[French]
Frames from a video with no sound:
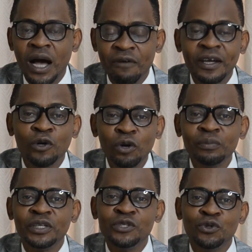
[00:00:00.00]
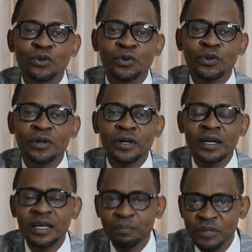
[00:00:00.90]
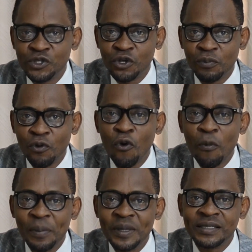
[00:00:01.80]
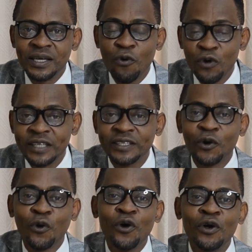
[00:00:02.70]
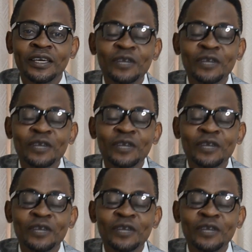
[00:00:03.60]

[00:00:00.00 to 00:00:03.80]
avec l'homme des dieux les bishops OPC Okitankoy,